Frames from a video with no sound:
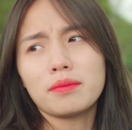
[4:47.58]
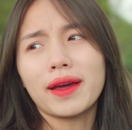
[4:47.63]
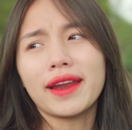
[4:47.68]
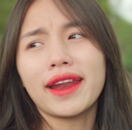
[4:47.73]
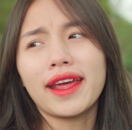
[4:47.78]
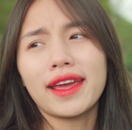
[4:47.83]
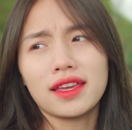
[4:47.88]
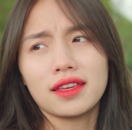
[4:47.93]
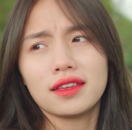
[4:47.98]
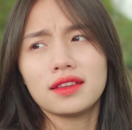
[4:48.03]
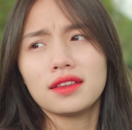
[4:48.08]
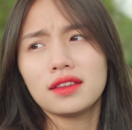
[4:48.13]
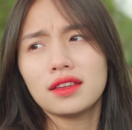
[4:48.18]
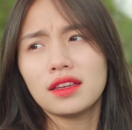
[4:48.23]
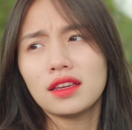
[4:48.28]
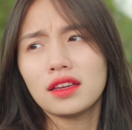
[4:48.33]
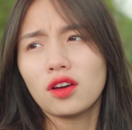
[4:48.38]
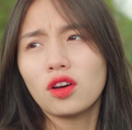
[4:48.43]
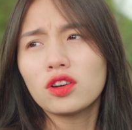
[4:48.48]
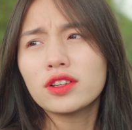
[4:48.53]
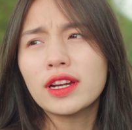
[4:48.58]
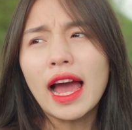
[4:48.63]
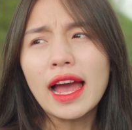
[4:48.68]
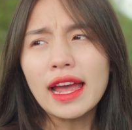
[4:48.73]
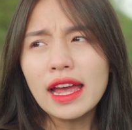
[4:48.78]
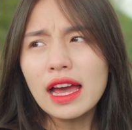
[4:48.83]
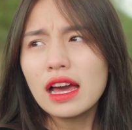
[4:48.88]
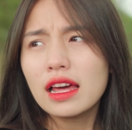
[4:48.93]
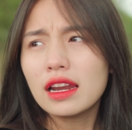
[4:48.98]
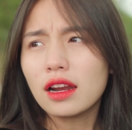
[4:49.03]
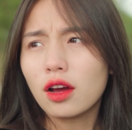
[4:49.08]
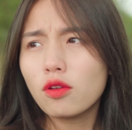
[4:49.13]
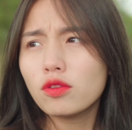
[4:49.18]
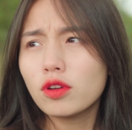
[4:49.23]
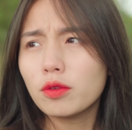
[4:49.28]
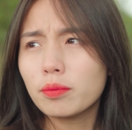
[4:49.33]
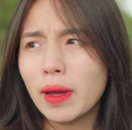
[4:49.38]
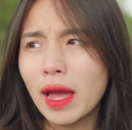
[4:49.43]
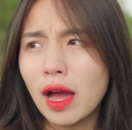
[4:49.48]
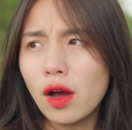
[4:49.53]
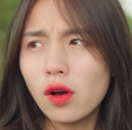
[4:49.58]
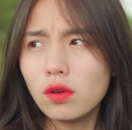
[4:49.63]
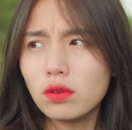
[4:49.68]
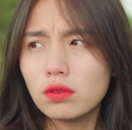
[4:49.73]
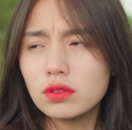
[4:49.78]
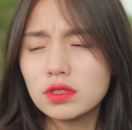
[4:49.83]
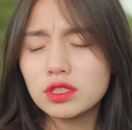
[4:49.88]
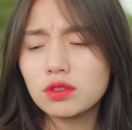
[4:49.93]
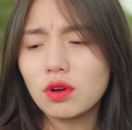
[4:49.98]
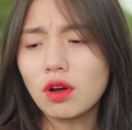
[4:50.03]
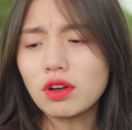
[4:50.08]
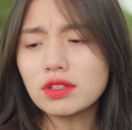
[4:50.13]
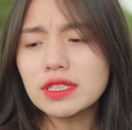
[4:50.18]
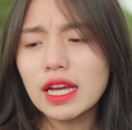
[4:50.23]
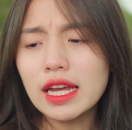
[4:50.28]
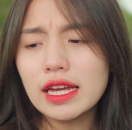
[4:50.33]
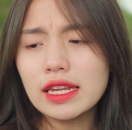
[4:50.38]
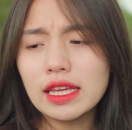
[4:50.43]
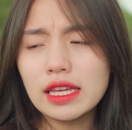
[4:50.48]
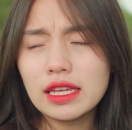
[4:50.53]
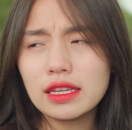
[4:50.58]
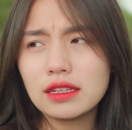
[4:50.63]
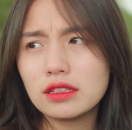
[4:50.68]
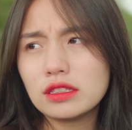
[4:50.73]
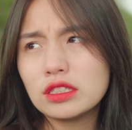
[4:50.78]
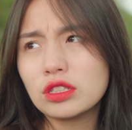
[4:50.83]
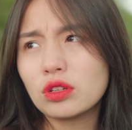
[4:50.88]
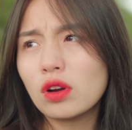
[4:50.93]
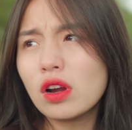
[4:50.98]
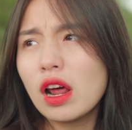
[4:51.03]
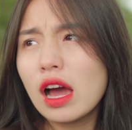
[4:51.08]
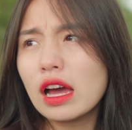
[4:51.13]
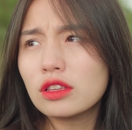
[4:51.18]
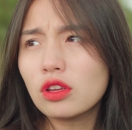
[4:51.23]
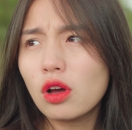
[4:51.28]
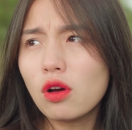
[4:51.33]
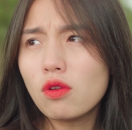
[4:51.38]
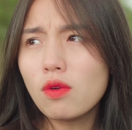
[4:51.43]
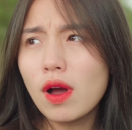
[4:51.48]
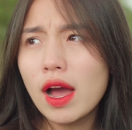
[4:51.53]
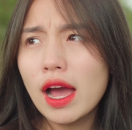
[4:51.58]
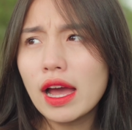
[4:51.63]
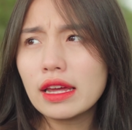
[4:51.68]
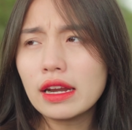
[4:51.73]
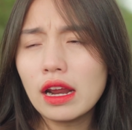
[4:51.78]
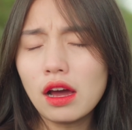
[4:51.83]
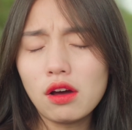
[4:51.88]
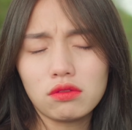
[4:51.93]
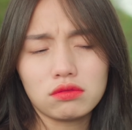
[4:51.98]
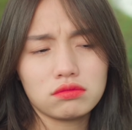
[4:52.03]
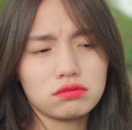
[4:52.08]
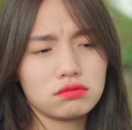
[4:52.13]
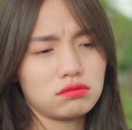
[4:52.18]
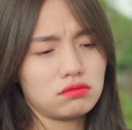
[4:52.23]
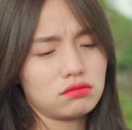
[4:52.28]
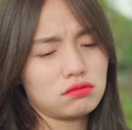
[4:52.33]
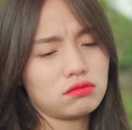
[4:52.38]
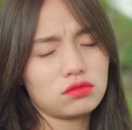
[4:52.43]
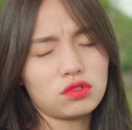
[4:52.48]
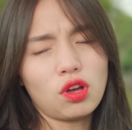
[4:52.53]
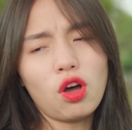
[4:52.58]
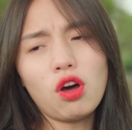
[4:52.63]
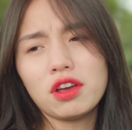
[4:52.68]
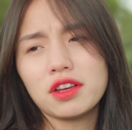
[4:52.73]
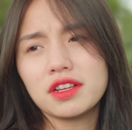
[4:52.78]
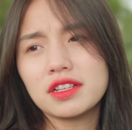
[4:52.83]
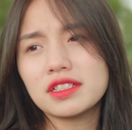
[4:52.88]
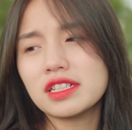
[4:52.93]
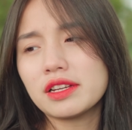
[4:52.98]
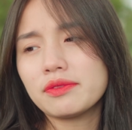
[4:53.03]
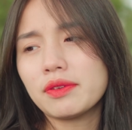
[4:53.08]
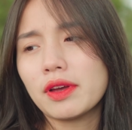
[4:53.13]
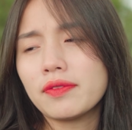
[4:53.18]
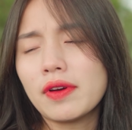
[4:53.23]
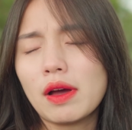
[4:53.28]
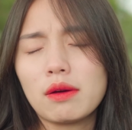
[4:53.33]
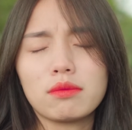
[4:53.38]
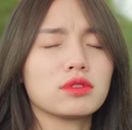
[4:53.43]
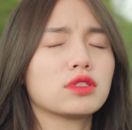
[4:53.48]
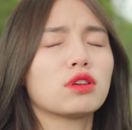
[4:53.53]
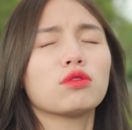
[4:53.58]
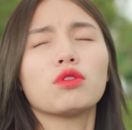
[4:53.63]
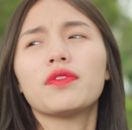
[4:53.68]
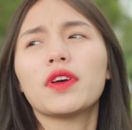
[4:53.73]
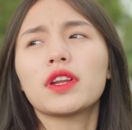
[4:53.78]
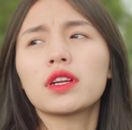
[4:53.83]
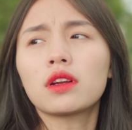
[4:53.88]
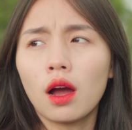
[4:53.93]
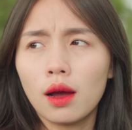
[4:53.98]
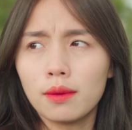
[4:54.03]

Bà này, con gái á, là không được béo Chịu khó chạy đi, chỉ có lợi thôi không có hại đâu Thôi, chạy vài vòng xong rồi về ăn